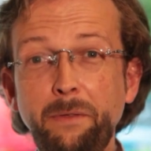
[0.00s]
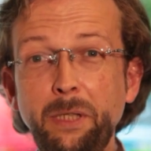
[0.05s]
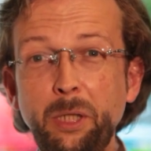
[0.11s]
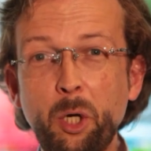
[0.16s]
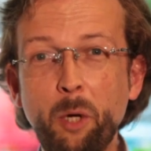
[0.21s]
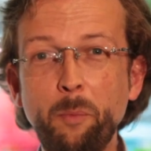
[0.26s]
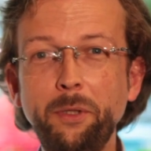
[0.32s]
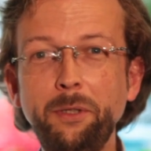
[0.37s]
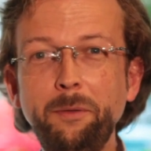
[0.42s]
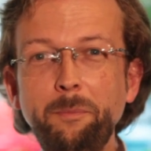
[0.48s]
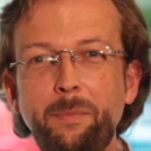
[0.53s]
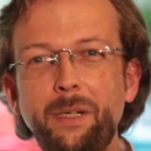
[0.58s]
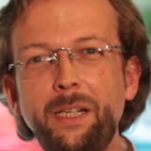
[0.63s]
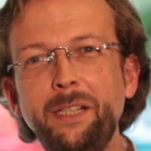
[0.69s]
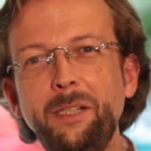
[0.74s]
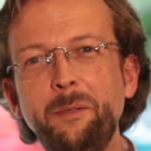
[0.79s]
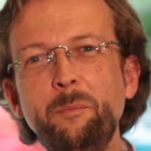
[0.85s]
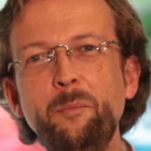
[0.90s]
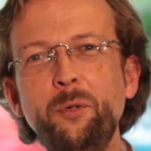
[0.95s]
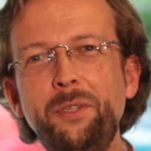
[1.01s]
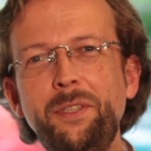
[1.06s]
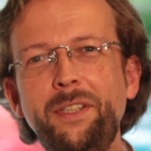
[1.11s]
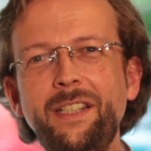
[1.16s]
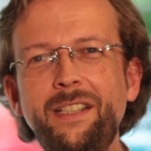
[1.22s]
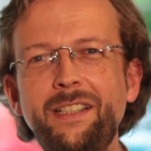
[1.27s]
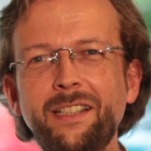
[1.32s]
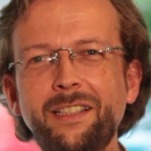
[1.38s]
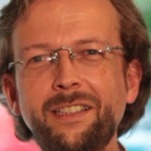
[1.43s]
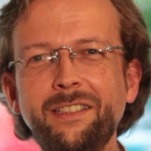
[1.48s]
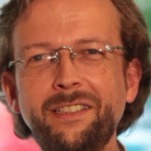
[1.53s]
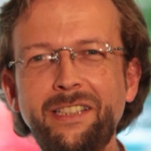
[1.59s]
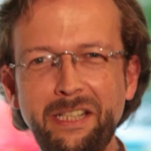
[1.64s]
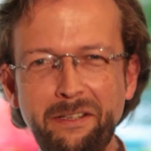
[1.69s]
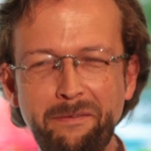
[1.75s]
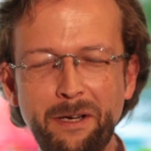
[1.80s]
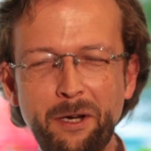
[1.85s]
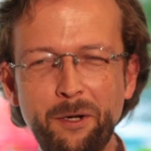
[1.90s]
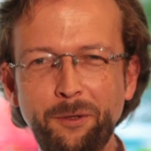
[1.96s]
Willkommen bei Mystica
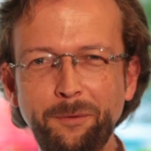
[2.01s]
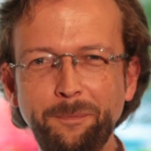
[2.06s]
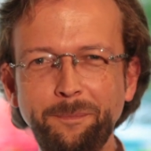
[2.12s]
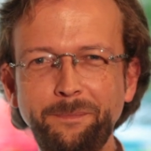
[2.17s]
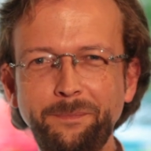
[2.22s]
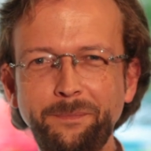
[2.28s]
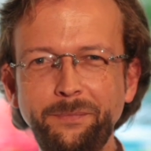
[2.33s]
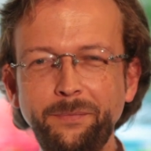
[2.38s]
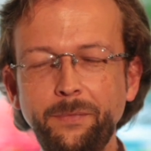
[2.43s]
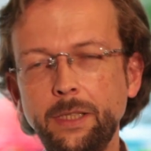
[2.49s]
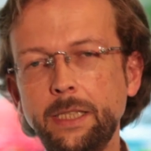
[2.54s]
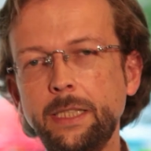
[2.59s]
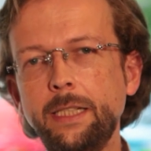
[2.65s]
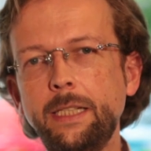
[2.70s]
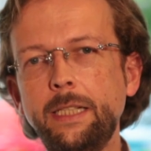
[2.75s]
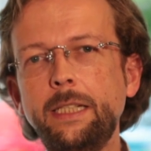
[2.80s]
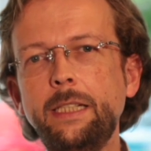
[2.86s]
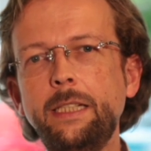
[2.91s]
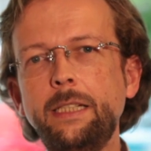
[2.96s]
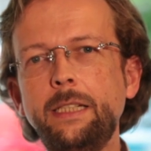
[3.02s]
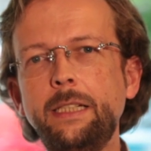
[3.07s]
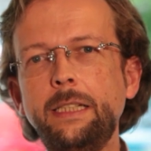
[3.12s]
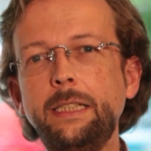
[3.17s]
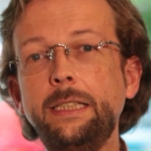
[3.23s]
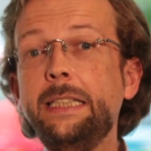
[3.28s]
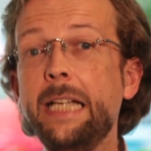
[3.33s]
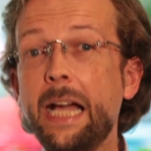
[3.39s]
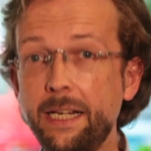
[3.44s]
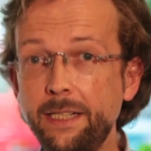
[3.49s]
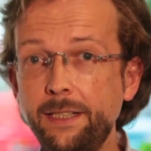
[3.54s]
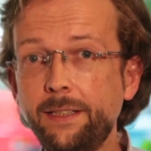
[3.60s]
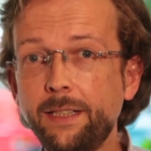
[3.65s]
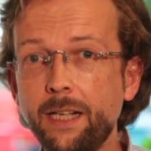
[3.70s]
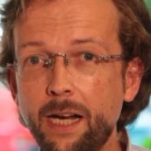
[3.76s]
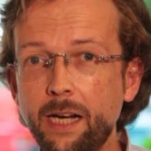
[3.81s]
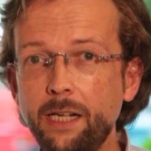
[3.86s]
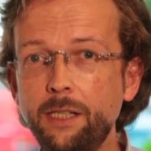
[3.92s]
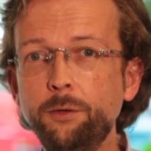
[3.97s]
TV.
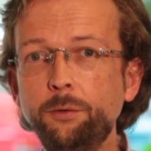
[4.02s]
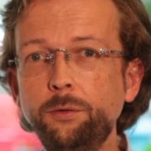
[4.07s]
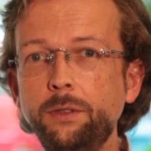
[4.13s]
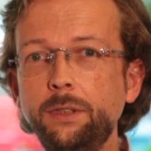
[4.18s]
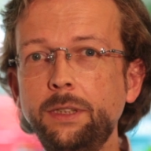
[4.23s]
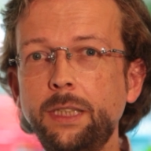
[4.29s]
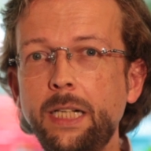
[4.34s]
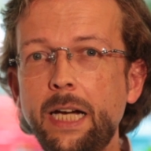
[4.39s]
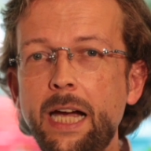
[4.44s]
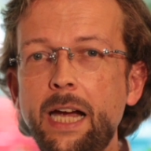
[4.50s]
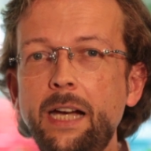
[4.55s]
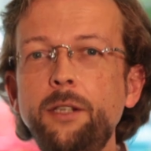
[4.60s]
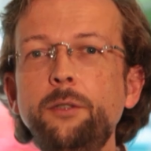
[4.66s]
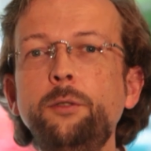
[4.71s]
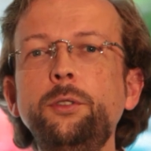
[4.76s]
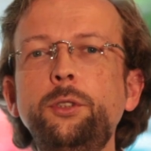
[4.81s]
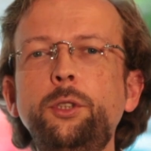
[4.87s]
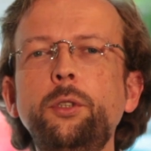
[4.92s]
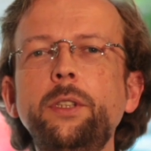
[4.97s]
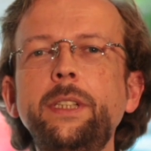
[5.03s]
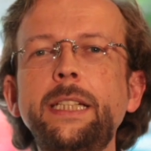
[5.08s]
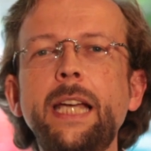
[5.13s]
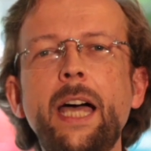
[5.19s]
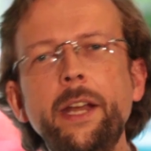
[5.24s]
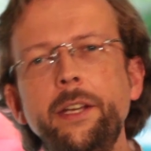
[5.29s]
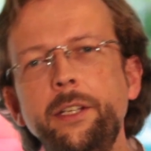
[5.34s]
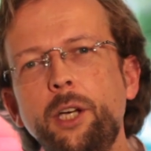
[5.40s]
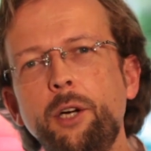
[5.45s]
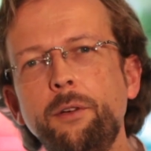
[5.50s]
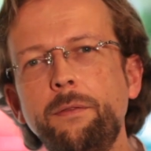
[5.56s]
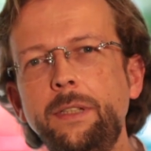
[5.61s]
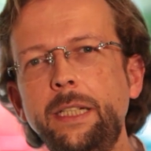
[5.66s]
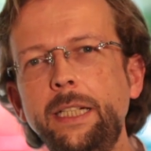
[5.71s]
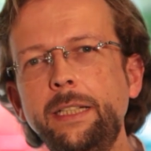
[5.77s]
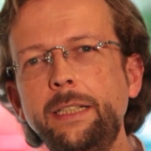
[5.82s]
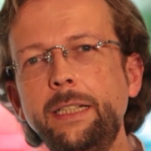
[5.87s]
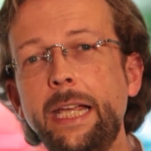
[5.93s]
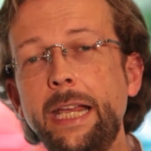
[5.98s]
Geistheilung, Heilung durch
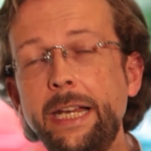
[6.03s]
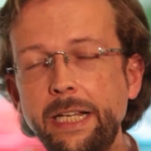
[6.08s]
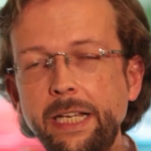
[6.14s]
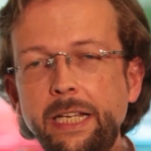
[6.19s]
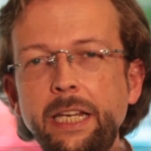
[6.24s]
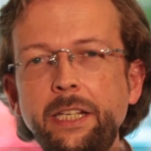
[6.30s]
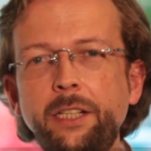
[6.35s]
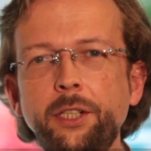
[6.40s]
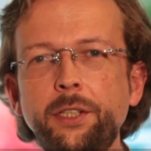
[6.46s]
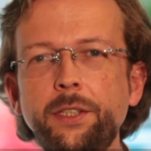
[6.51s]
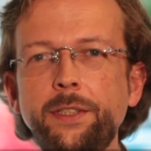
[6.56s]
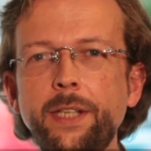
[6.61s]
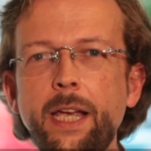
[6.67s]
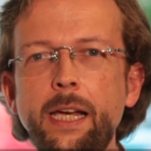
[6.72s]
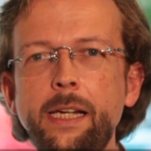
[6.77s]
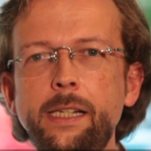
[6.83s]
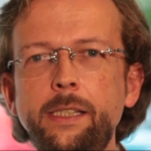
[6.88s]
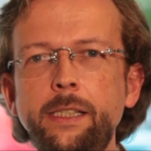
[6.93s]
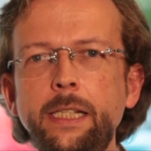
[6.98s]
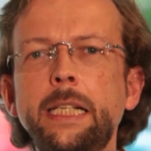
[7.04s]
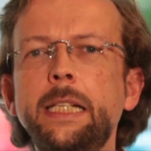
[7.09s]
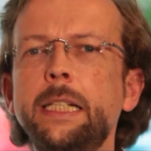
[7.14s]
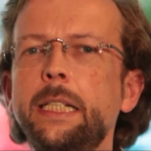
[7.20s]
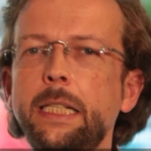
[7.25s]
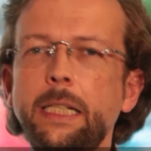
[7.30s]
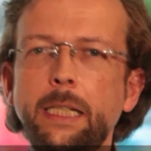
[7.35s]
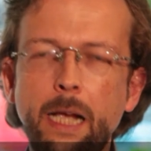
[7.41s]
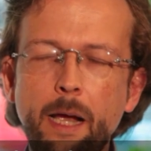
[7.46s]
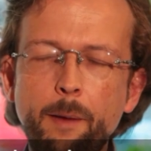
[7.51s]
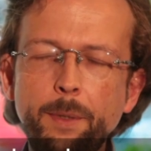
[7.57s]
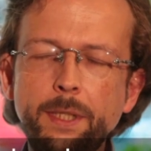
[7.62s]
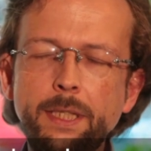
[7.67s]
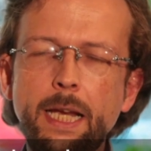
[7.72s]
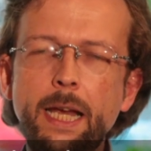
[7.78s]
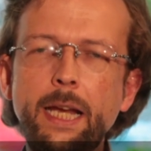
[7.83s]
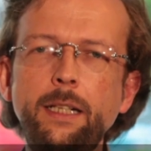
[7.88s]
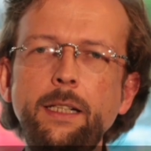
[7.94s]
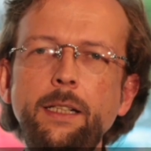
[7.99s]
Handauflegen, energetisches Heilen gab es
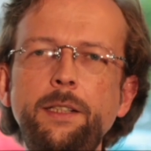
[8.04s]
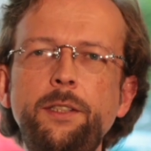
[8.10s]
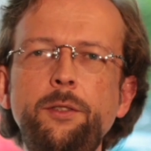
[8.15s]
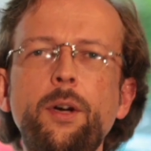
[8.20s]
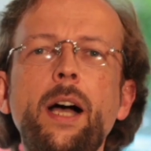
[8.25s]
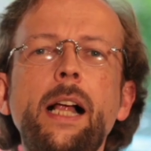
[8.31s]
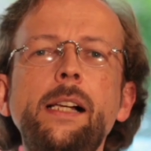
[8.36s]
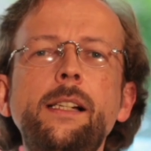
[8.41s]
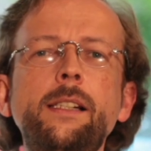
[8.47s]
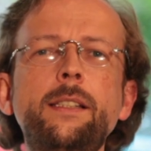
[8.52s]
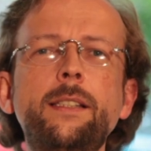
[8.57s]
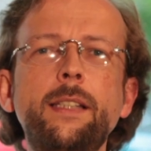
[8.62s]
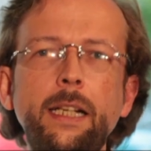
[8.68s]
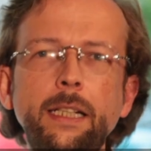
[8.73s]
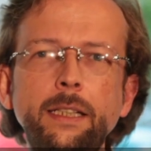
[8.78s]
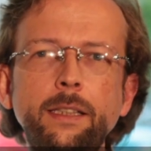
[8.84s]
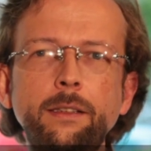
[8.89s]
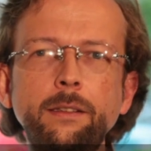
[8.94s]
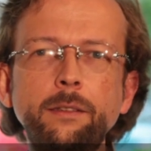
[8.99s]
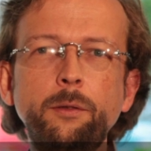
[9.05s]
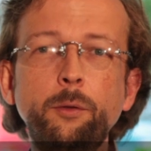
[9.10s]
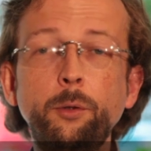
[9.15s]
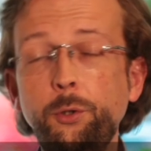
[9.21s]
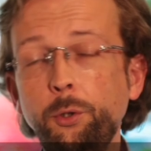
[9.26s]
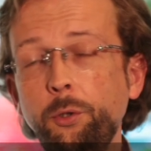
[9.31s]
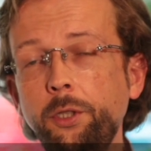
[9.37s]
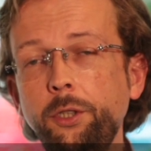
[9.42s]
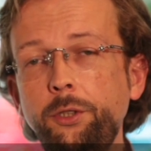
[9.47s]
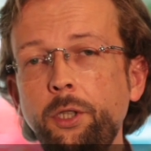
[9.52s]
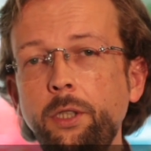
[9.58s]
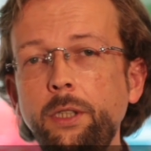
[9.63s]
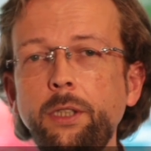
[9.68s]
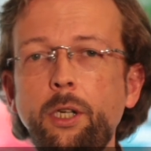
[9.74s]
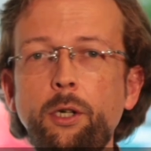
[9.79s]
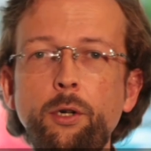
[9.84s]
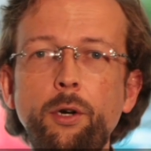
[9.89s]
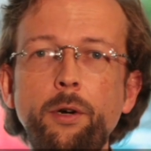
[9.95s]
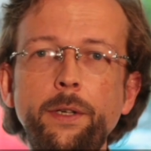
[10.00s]
eigentlich zu allen Zeiten und so natürlich
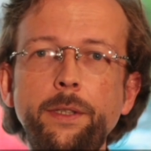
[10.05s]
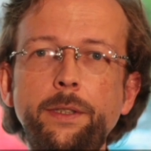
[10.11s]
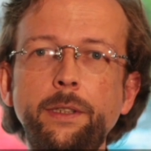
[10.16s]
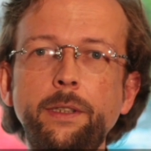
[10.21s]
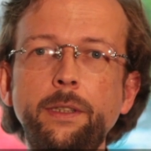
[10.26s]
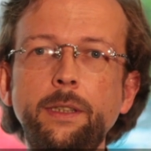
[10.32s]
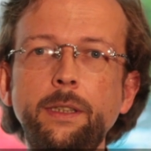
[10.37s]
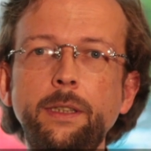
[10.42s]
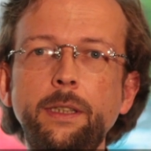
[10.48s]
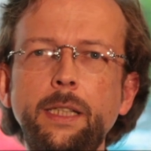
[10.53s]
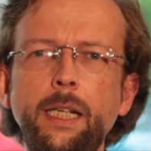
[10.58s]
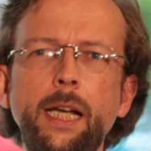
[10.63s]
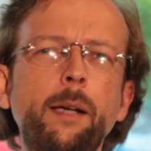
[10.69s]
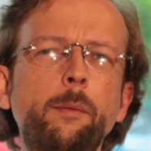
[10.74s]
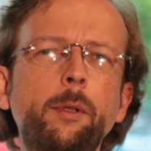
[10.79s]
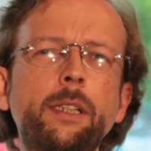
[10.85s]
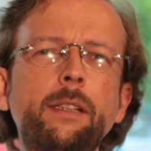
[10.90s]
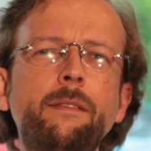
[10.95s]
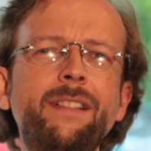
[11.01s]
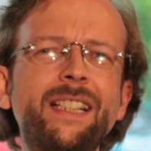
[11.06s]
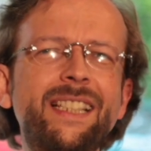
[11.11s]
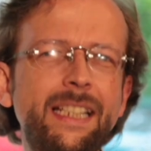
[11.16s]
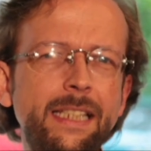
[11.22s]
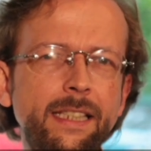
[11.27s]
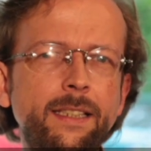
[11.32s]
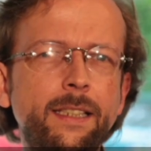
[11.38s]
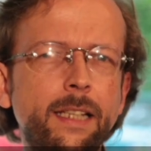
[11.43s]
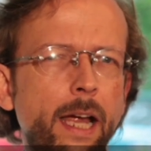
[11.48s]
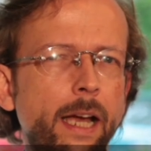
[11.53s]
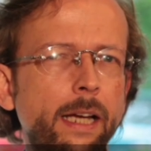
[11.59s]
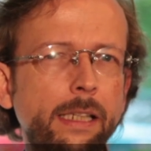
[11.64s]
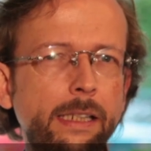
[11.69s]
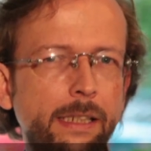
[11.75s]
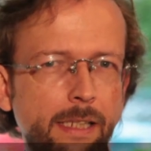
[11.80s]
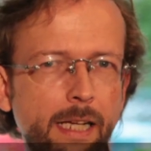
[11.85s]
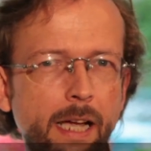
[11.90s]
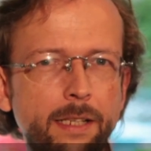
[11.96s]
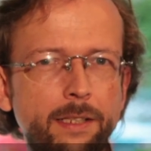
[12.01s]
auch heute. Aber was ist
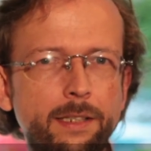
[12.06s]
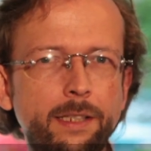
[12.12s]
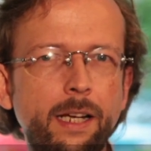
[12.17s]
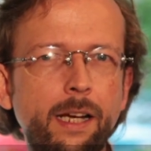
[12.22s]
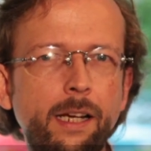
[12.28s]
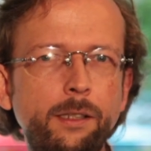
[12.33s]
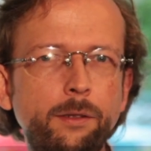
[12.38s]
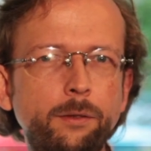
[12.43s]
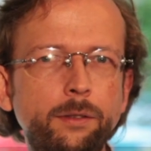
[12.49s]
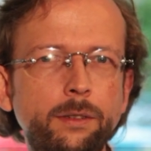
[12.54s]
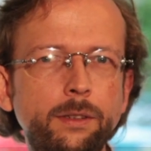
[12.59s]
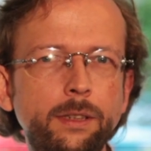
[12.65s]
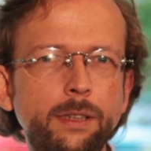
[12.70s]
eigentlich Geistheilung?